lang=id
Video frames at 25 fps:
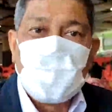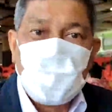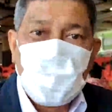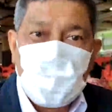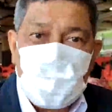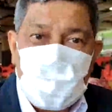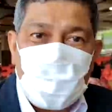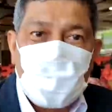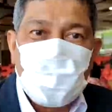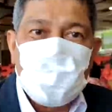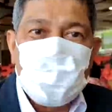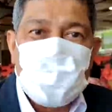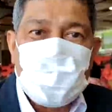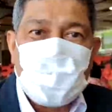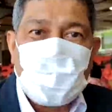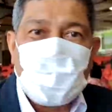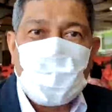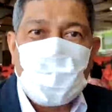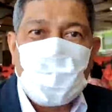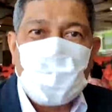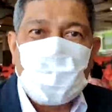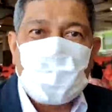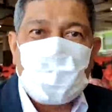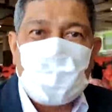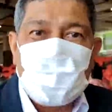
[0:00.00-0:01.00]
dunia
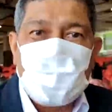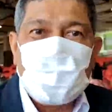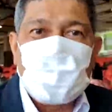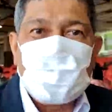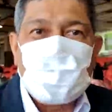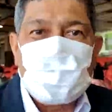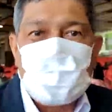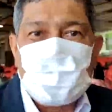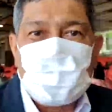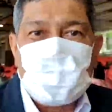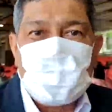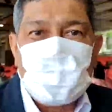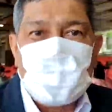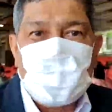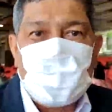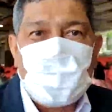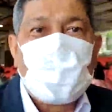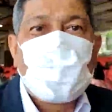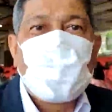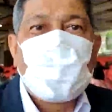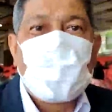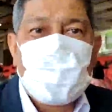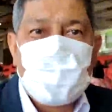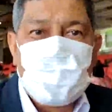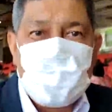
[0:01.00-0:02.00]
usaha dan
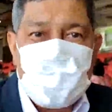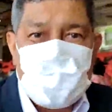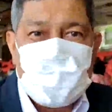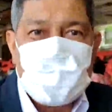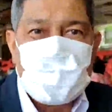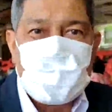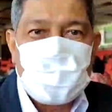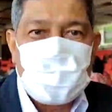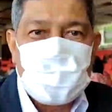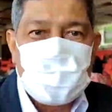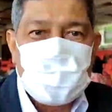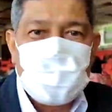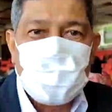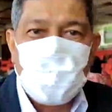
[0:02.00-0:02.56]
akademisi.